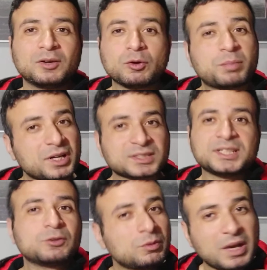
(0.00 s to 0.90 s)

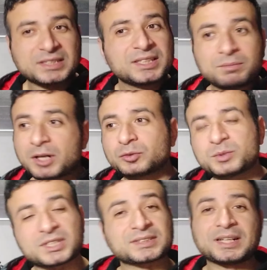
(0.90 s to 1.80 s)
والبرازيل والمكسيك
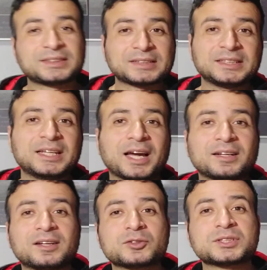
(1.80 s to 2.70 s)
برضو مسلسلاتها تيجي
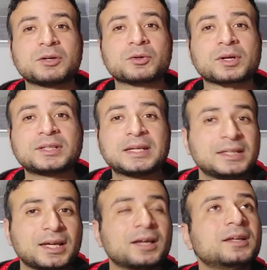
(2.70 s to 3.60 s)
على روسيا واوكرانيا
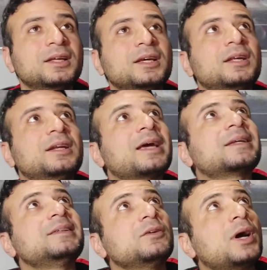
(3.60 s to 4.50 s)
ليه لا
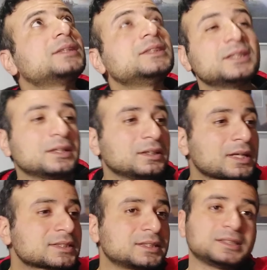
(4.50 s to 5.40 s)
لكن دلوقتي
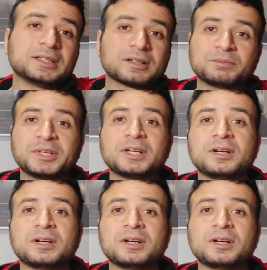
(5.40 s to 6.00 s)
ناس كتيره من